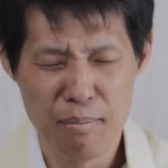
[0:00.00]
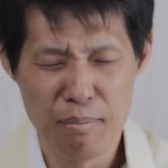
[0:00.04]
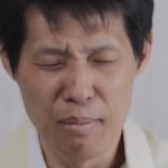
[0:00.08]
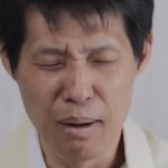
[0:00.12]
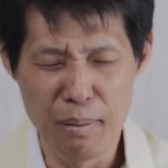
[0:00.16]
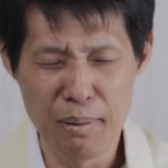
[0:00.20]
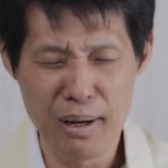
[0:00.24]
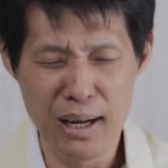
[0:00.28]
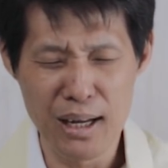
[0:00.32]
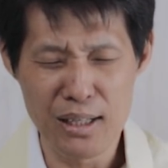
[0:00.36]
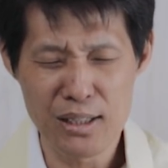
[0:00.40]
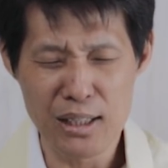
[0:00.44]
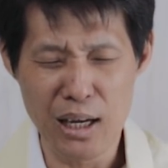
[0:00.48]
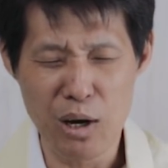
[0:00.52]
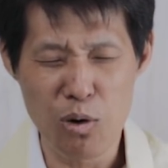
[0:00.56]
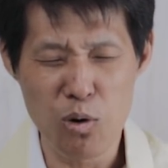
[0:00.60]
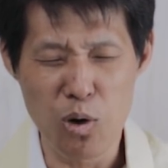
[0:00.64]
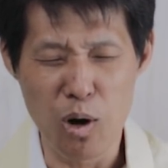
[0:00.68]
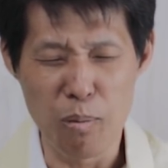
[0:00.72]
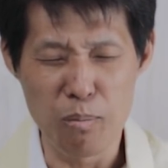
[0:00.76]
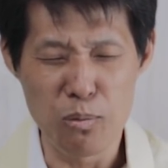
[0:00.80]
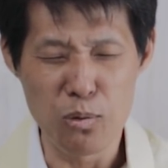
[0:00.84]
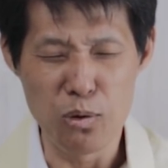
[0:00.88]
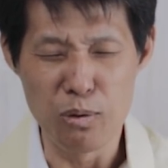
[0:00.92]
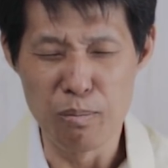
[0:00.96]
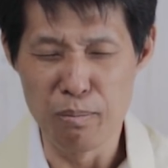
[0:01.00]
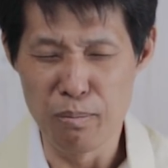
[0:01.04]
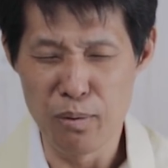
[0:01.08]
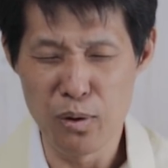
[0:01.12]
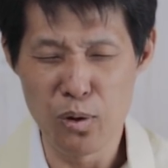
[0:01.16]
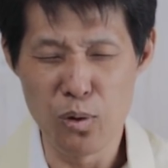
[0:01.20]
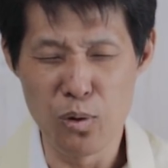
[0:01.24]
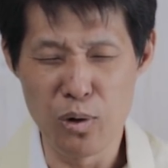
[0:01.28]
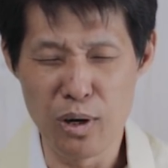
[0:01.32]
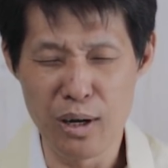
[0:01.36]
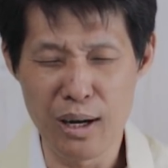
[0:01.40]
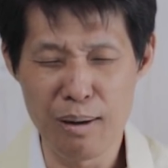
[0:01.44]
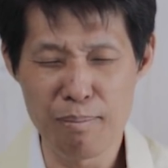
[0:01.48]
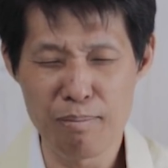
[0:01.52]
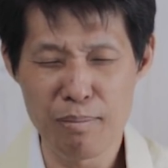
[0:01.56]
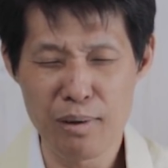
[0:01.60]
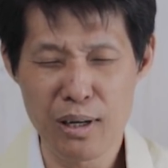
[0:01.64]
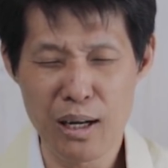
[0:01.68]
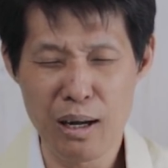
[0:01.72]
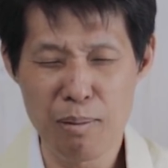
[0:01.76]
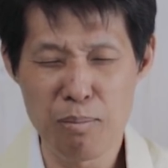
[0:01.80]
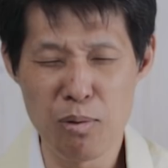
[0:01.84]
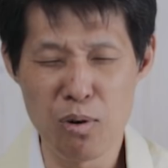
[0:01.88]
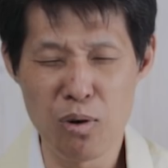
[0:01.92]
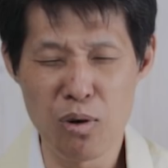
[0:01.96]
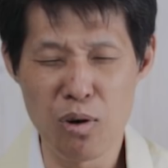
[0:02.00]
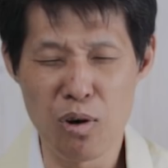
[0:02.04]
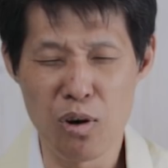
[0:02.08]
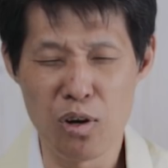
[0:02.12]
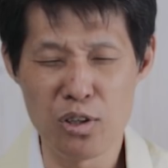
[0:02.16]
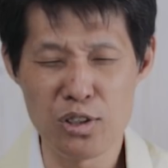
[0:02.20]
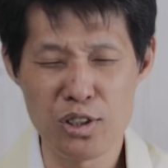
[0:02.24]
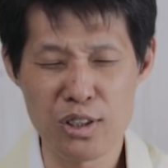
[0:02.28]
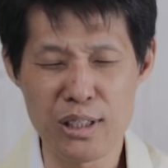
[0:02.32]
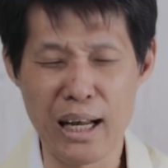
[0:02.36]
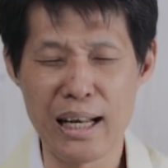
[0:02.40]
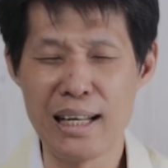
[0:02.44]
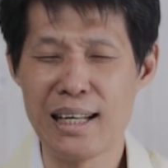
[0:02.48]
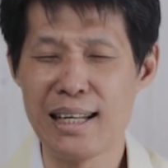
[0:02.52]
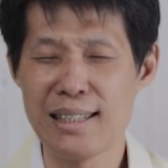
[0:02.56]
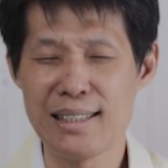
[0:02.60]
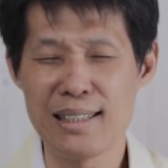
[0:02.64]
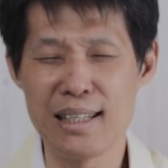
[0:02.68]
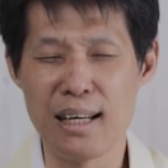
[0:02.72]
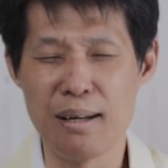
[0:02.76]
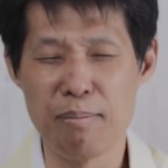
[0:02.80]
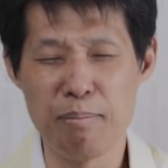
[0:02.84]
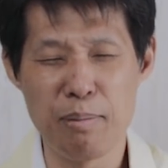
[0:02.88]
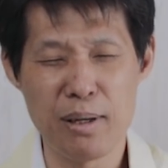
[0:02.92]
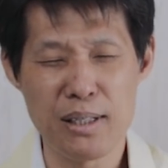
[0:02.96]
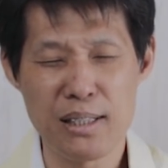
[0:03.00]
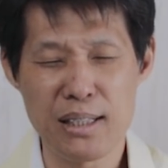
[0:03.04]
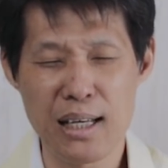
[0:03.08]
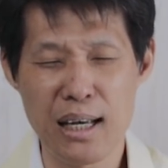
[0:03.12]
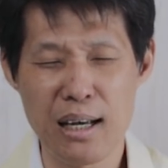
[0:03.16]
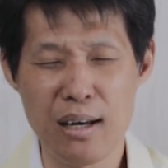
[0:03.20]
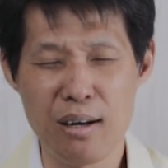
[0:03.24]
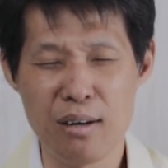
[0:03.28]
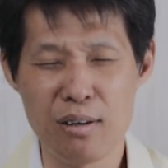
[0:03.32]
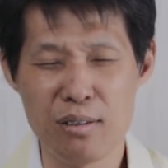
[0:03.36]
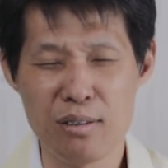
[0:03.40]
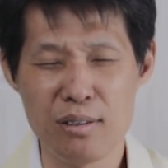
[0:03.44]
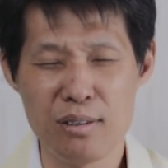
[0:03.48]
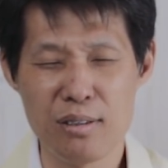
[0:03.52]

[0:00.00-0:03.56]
พระบิดาเจ้าขอบคุณพระองค์ครับข้าพระองค์ขอสรรเสริญพระเจ้า